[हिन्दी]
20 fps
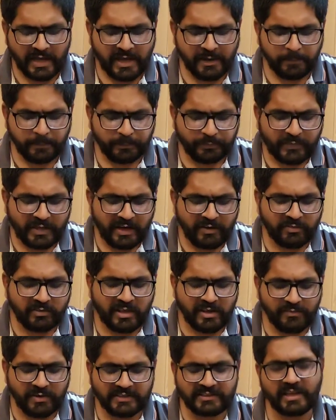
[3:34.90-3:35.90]
खैर
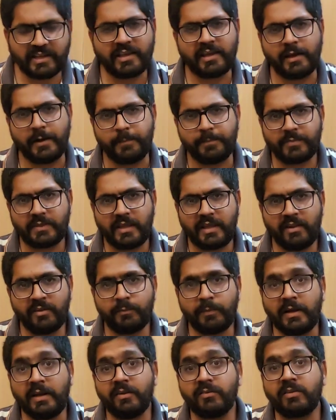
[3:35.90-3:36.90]
इसकी वजह क्या है
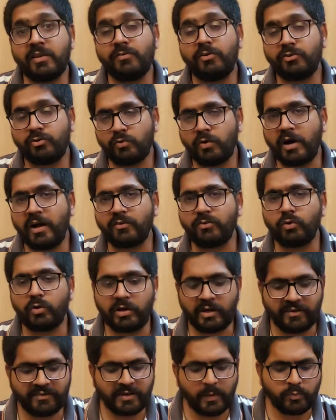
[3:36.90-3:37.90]
इस पहले इसकी वजूहत
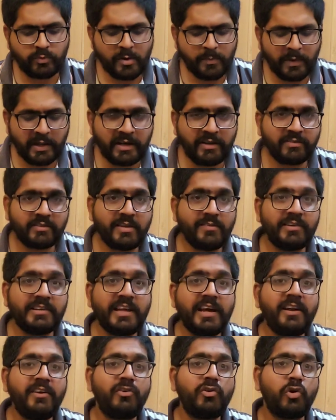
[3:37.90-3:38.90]
सुन लें सबसे पहले इसकी
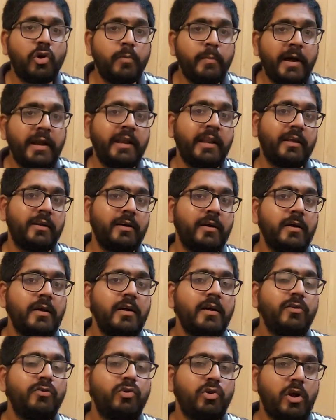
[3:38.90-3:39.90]
वजह है ट्रोमेटिक
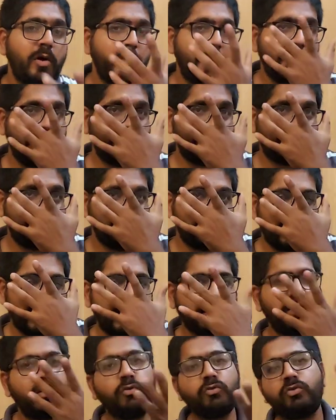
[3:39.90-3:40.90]
ट्रोमेटिक से
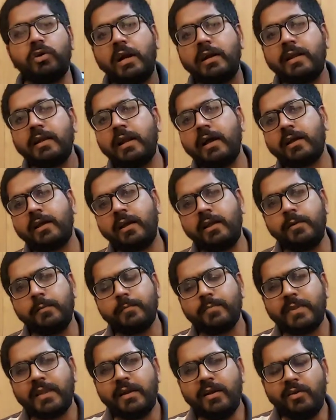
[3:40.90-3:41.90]
मुराद है को सट लग गई
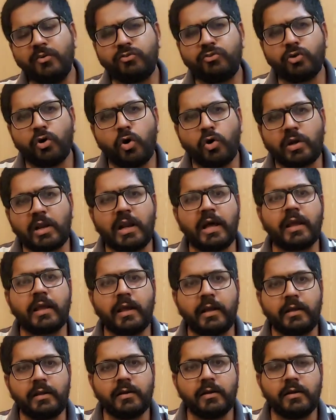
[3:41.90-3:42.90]
चोट
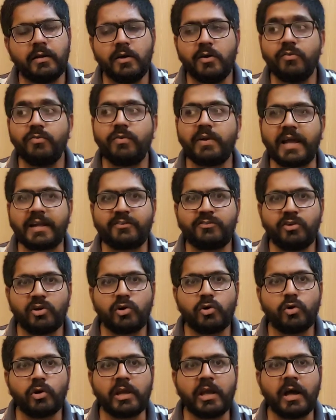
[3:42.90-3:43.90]
लग गई
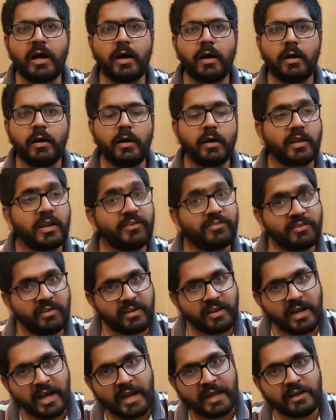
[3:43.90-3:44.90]
फ्रैक्चर हो गया
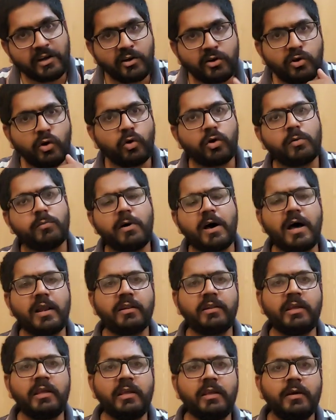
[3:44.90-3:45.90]
किसी गाय ने ढुड
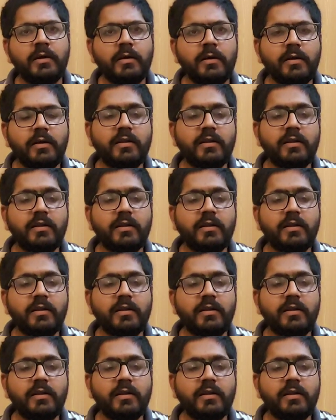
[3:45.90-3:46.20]
मार दी